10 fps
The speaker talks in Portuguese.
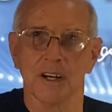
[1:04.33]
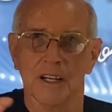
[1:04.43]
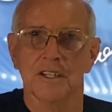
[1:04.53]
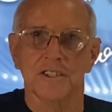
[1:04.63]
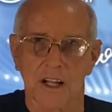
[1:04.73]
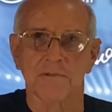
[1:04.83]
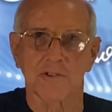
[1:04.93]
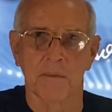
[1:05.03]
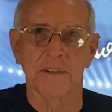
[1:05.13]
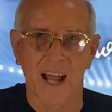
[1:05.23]
Estamos
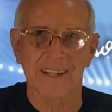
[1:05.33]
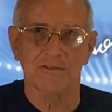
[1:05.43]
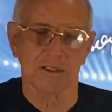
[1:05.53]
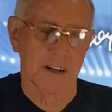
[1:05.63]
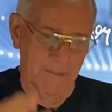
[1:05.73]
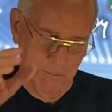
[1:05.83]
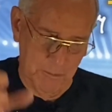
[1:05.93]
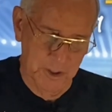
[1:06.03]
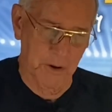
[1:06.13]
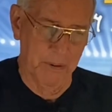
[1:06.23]
combinados?
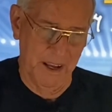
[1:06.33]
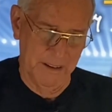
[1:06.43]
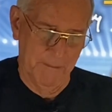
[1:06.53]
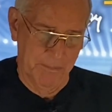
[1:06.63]
Muito bem.